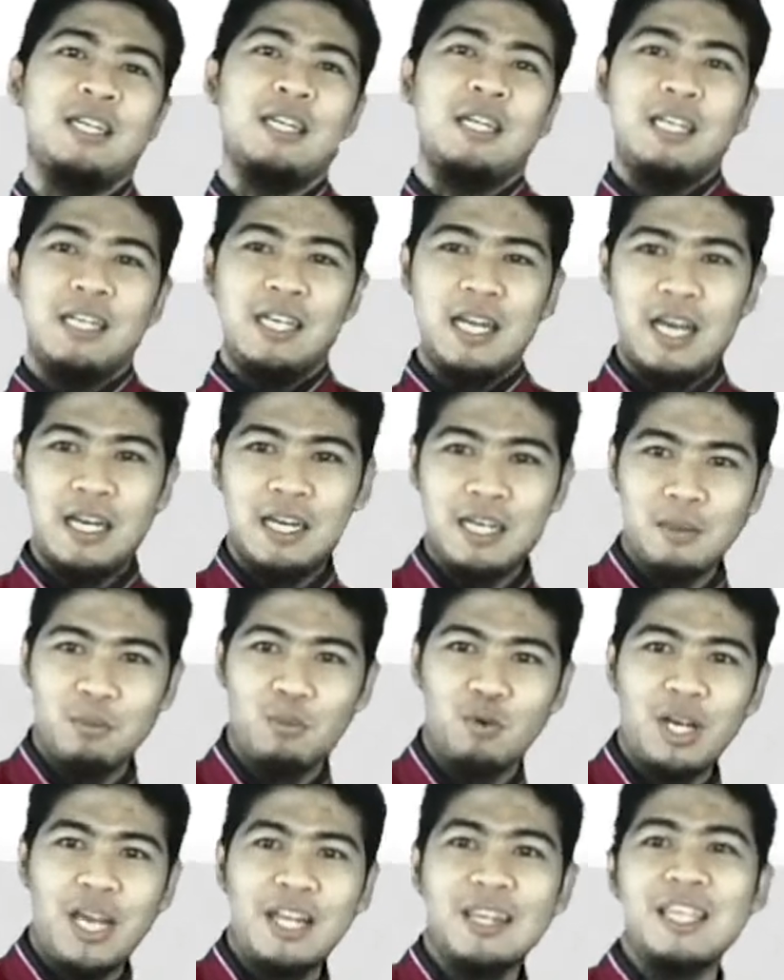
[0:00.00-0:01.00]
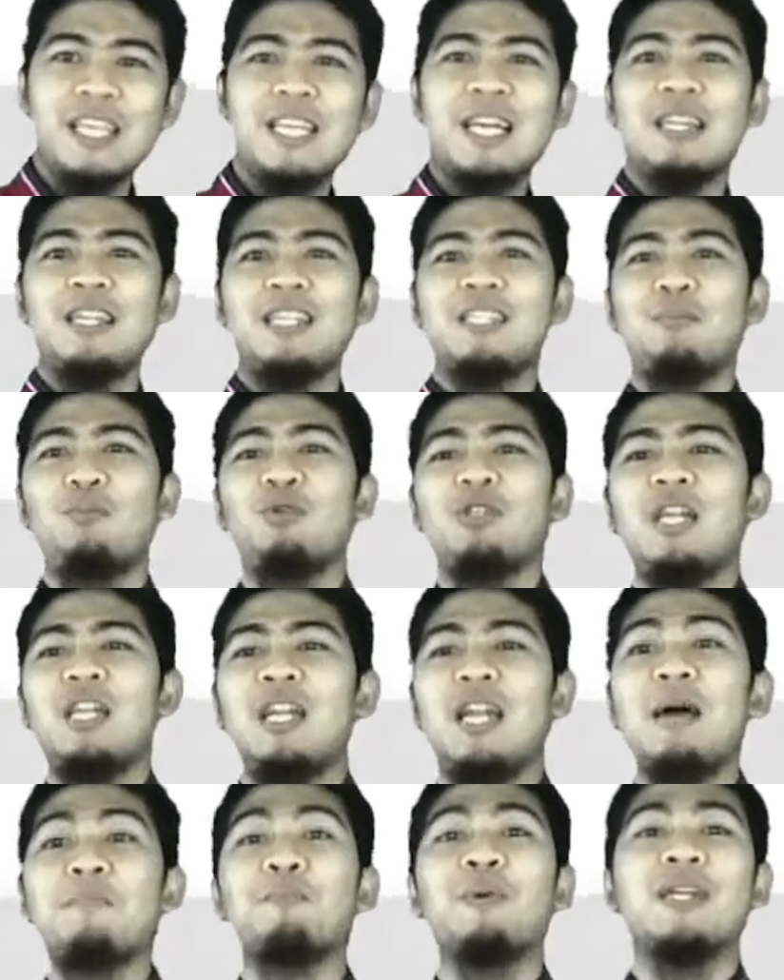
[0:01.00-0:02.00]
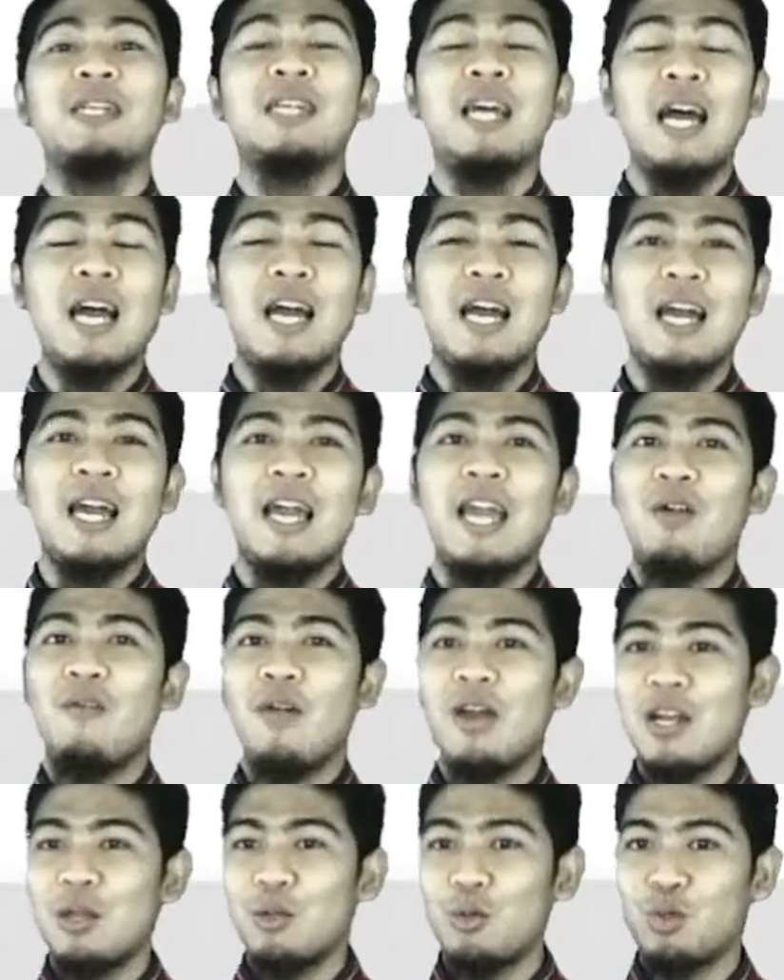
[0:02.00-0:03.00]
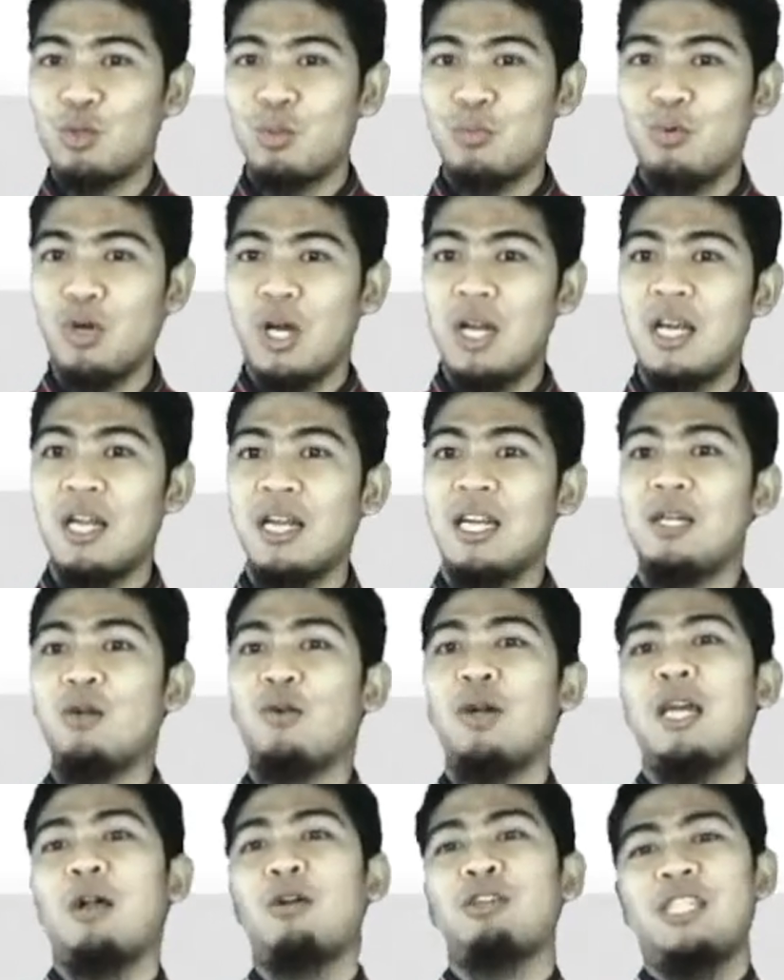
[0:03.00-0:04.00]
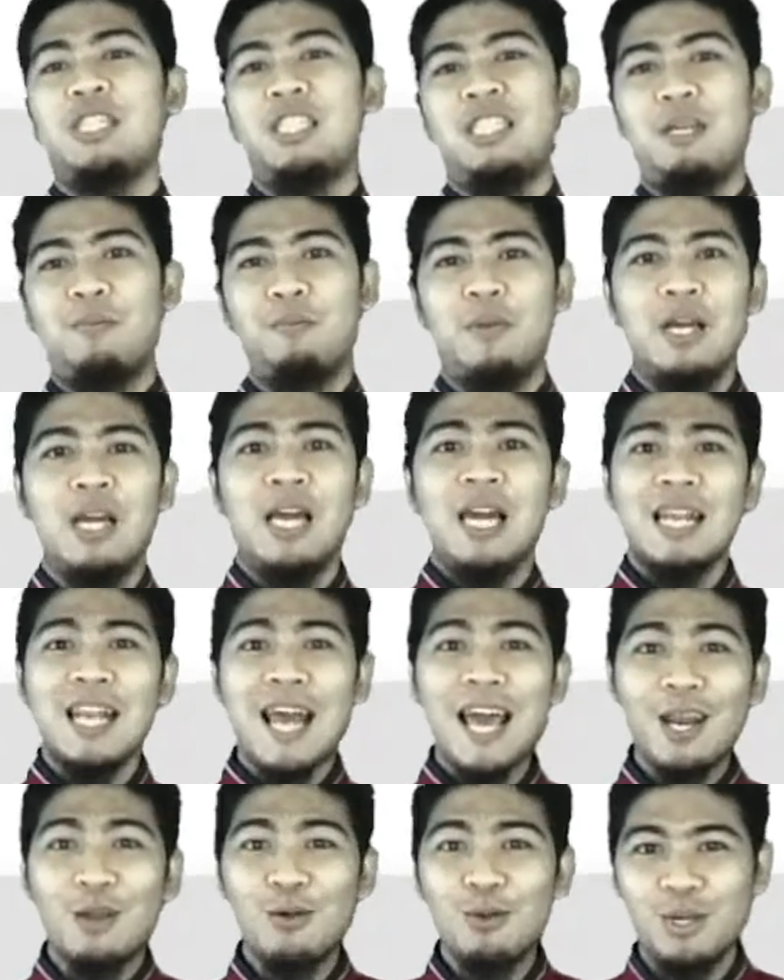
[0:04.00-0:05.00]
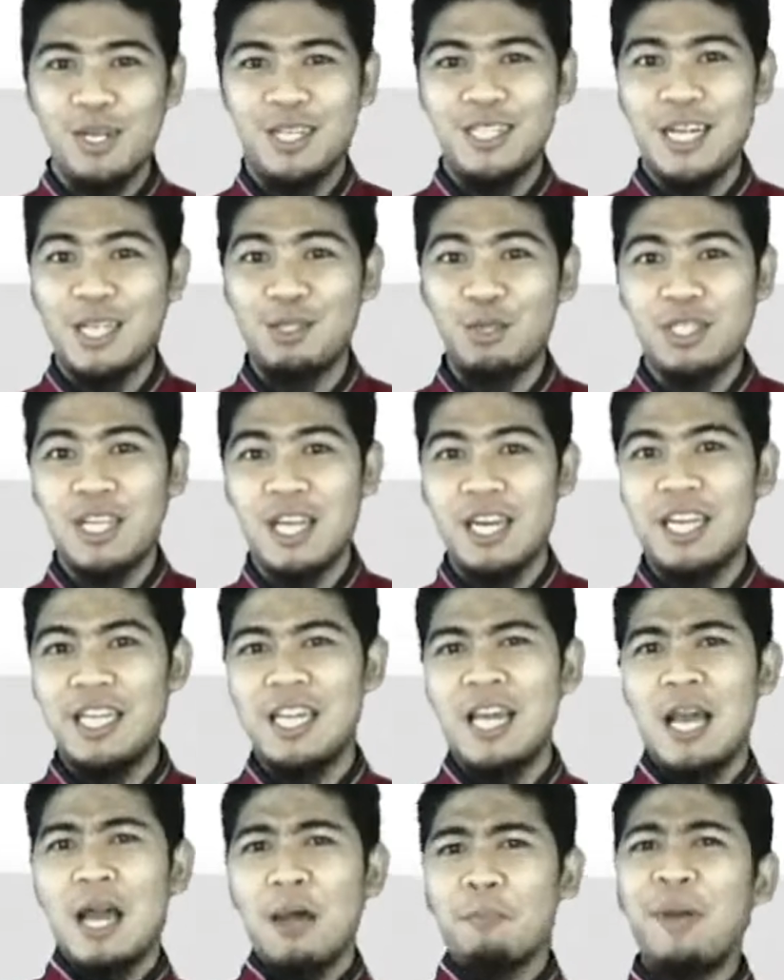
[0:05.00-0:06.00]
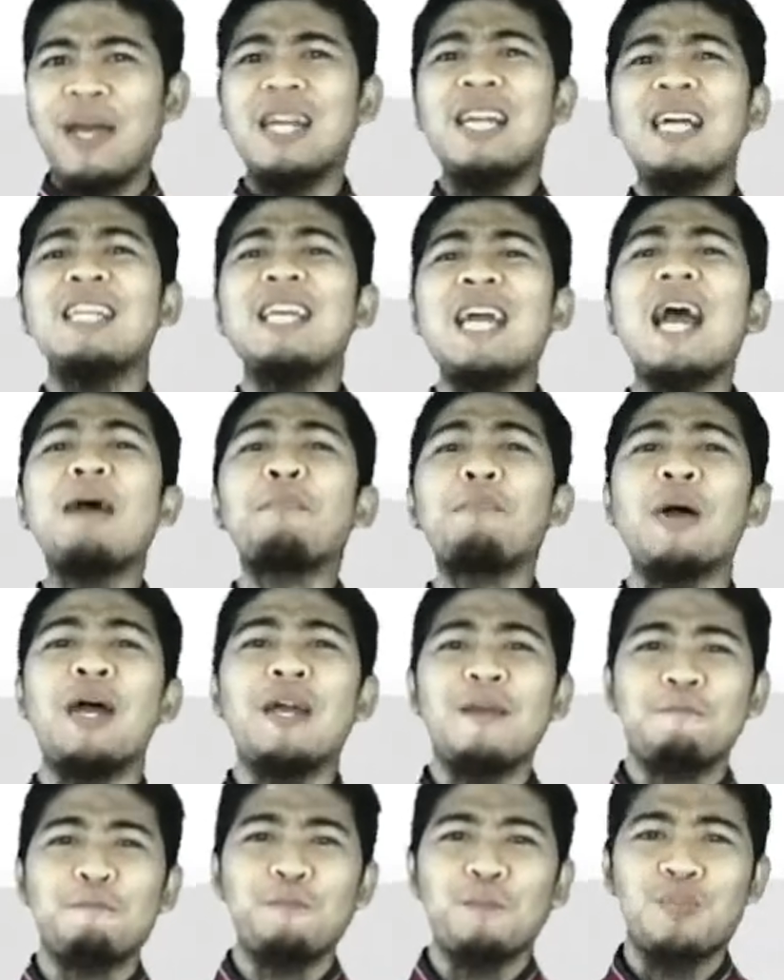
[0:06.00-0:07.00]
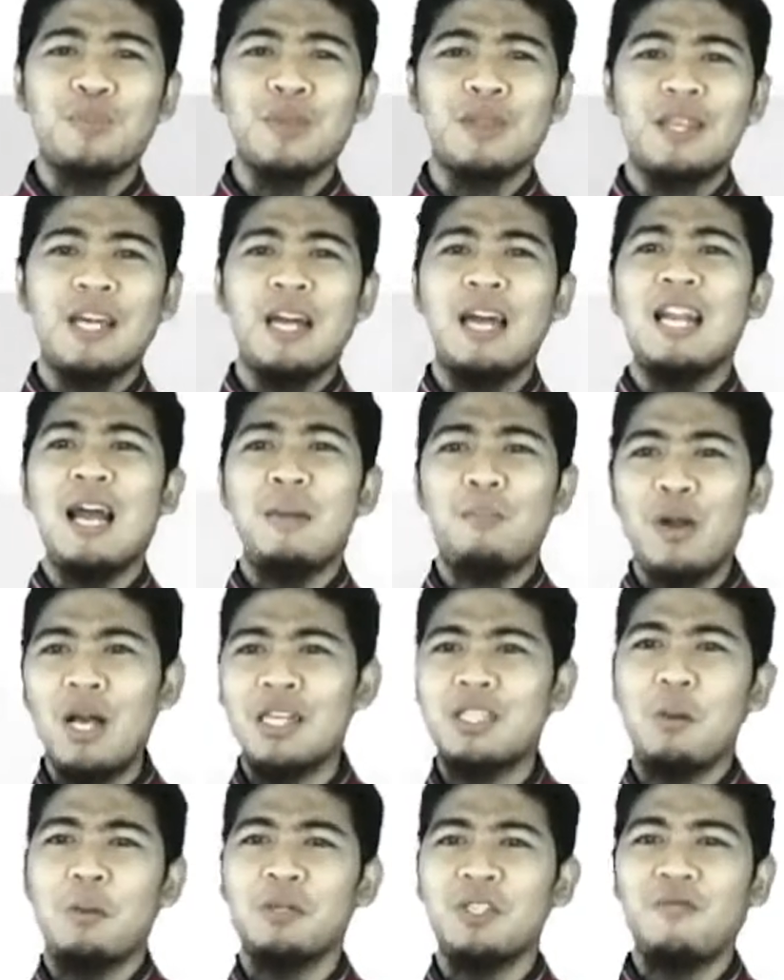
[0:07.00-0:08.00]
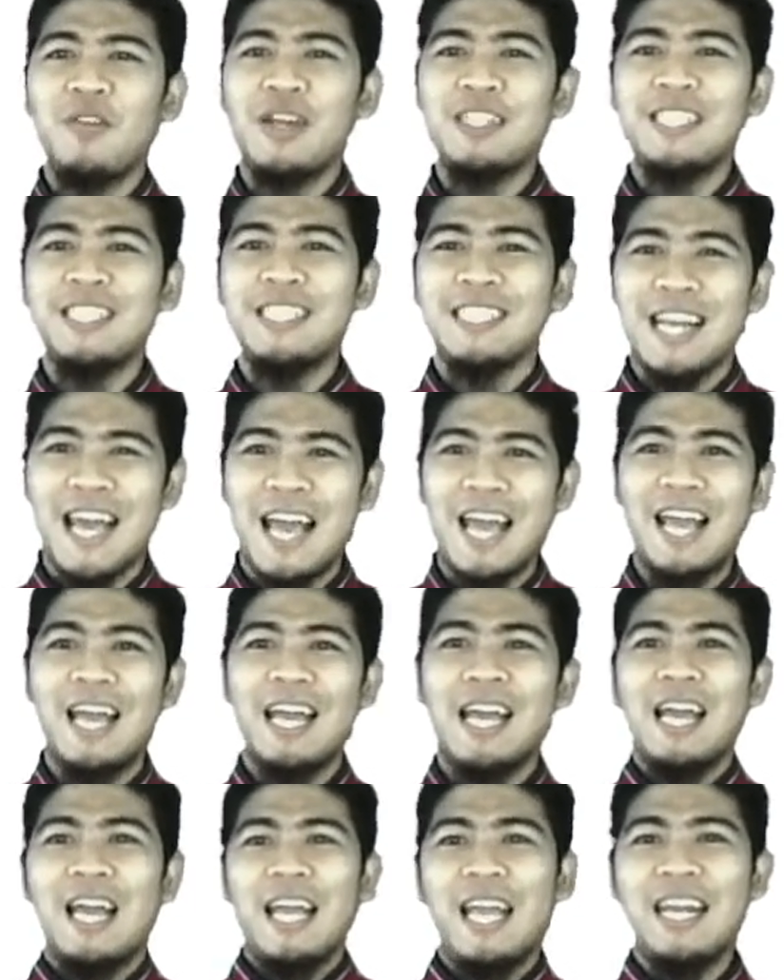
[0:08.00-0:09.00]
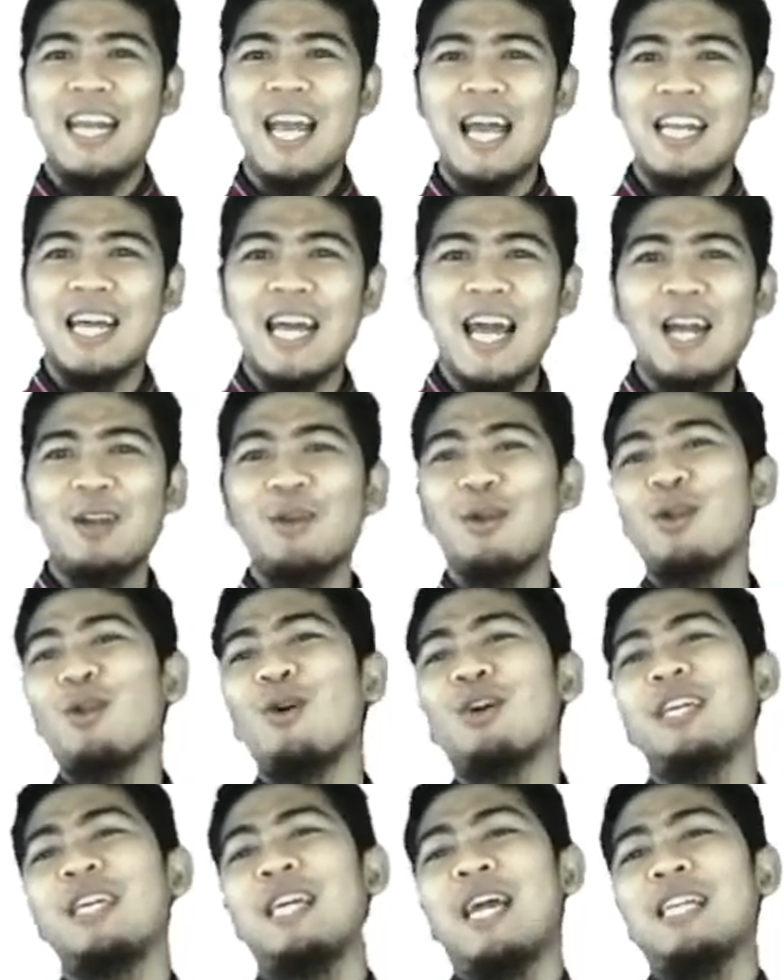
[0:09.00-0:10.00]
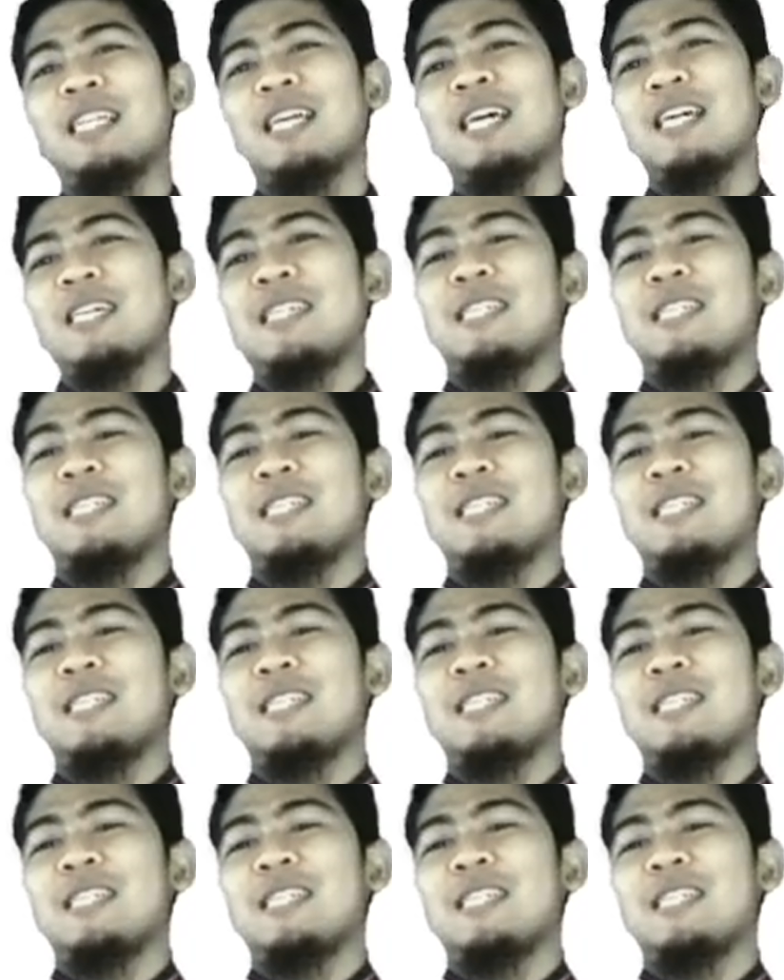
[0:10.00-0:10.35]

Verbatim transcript: dan kemudian tiga tersebut adalah benda, hewan atau tumbuhan dan lingkungan ekosistem. Lalu nih selanjutnya nih, bedanya apa dengan laporan hasil observasi? Nah, ini ada alur logikanya.